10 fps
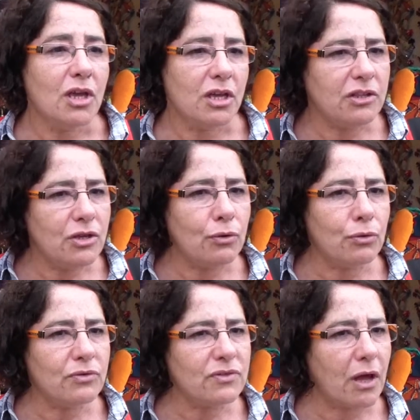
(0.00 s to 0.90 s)
e de
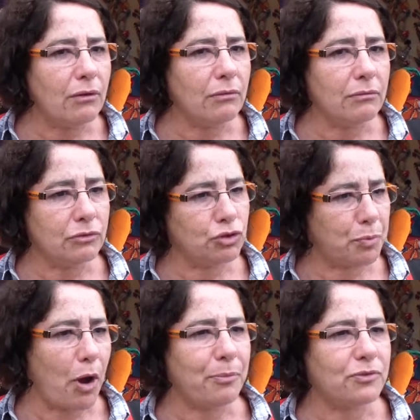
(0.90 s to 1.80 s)
inclusão dos
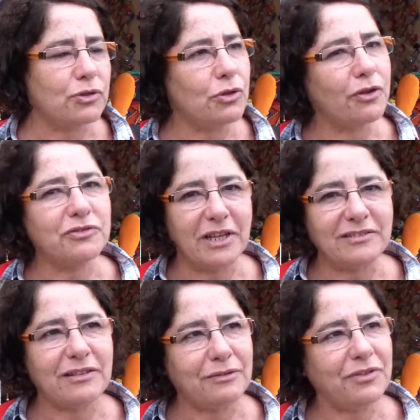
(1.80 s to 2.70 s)
próprios idosos nas
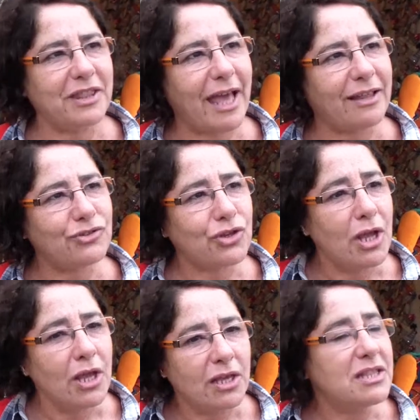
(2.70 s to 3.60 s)
atividades
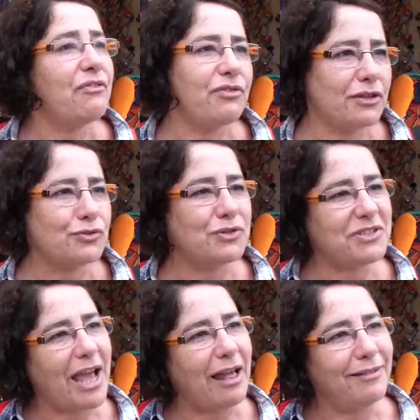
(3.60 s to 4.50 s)
e na vida
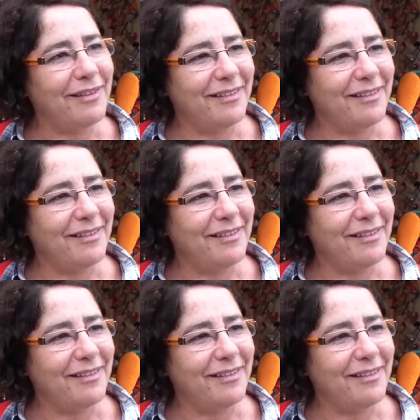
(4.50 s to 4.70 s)
social,